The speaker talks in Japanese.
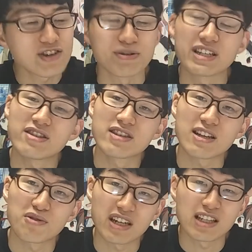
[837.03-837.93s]
も引き続き
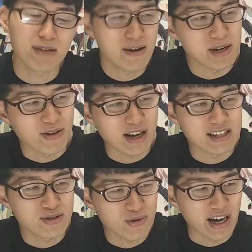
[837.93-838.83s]
こちらのスパイファミリーの感
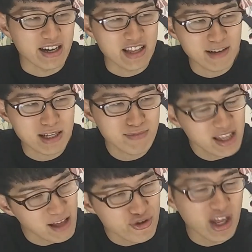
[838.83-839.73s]
想動画を上げていきましょう。また
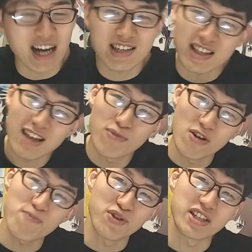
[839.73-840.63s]
ね、ちょっと明日にもう
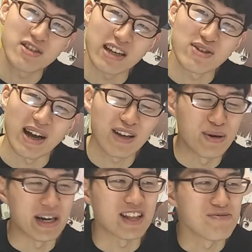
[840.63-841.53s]
一本実はちょっと上げよう
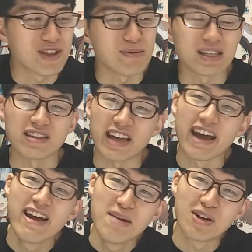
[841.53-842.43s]
かなと思ってますんで、
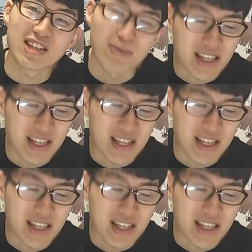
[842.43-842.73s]
そちらも